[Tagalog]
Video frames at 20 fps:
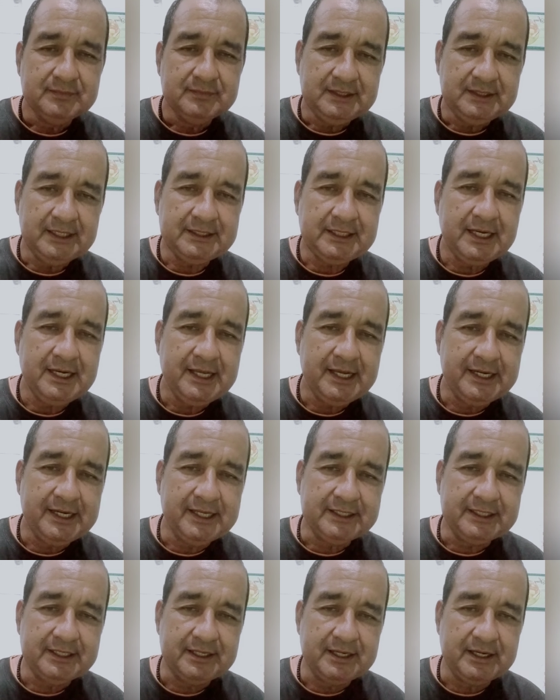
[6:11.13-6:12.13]
Tatalian
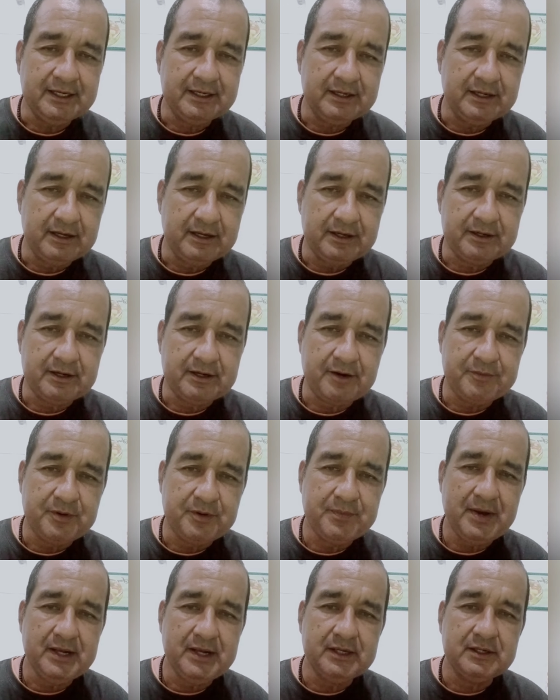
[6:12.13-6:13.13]
natin ng uh, rubber
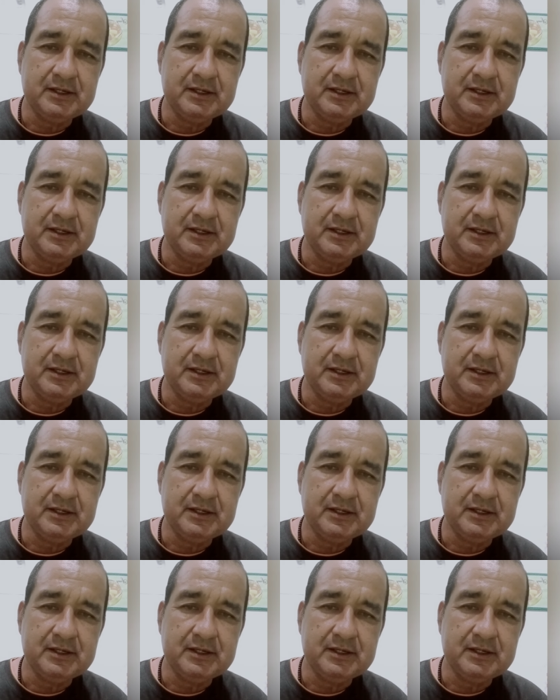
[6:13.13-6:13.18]
band.